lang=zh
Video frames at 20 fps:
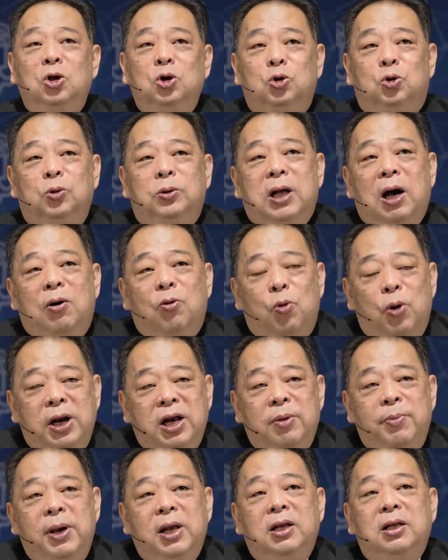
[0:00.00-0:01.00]
主导文
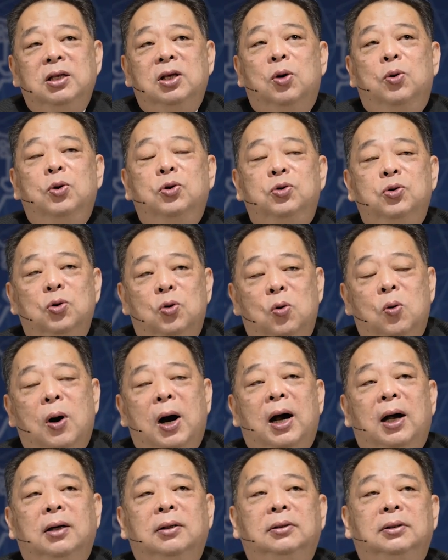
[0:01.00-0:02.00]
里面有一句
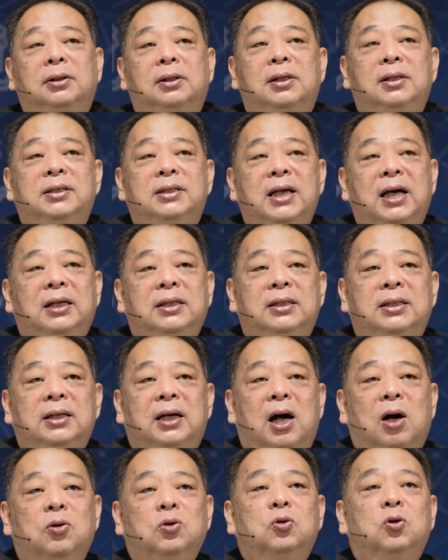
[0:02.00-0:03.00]
话，这样子
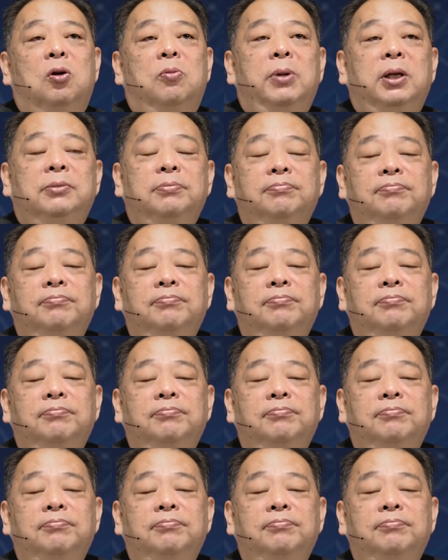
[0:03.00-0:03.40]
告诉我们